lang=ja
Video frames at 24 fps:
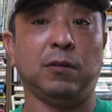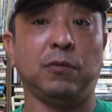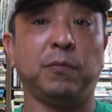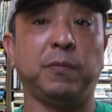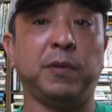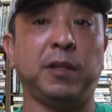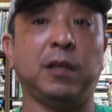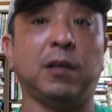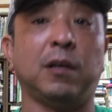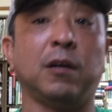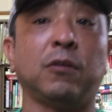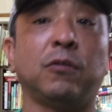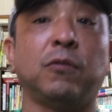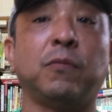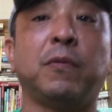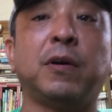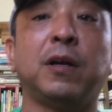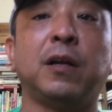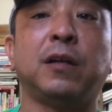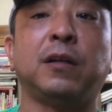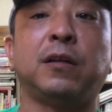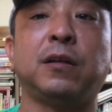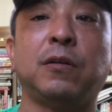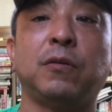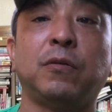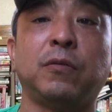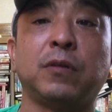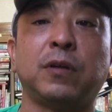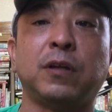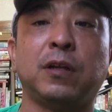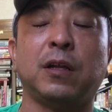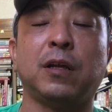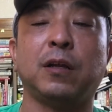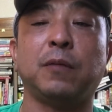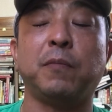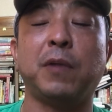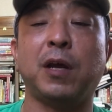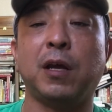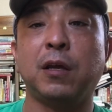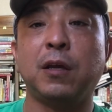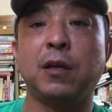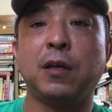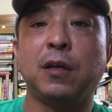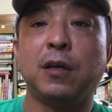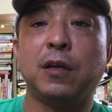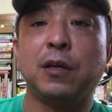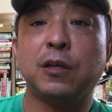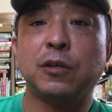海に囲まれてる沖縄まあ
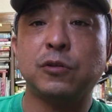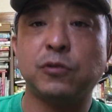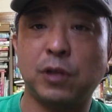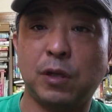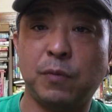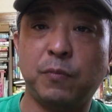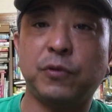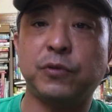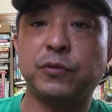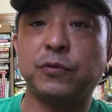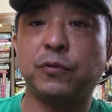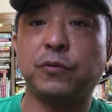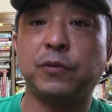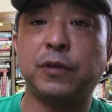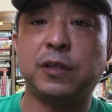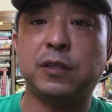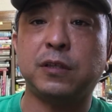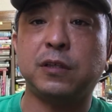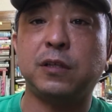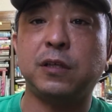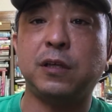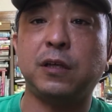それもそうです